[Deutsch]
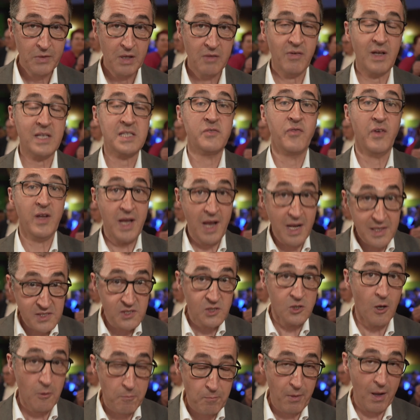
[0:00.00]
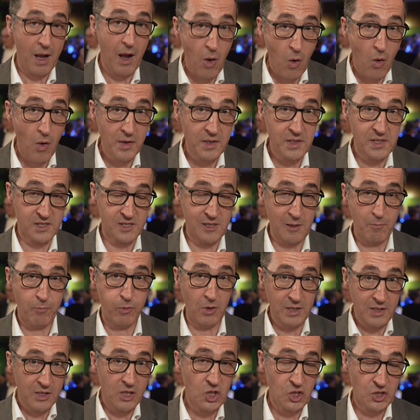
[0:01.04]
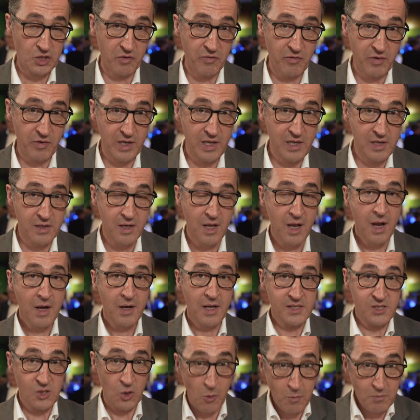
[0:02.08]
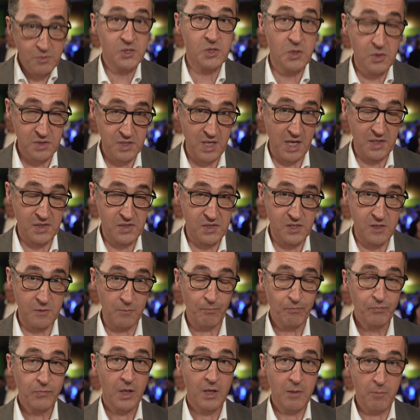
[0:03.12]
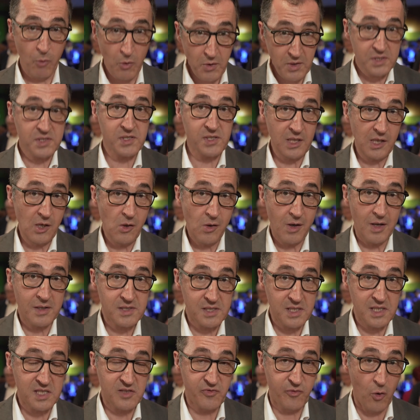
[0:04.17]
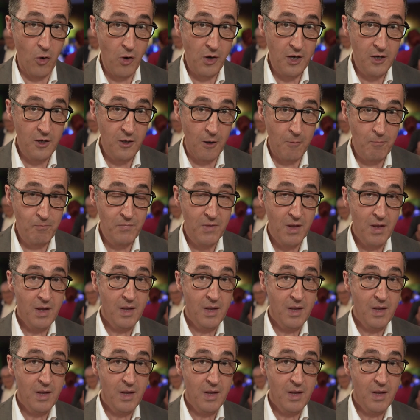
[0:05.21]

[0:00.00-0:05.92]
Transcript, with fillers: Was wir jetzt noch brauchen, ist der politische Willen, es umzusetzen. Die Bundesregierung hat sich vorgenommen.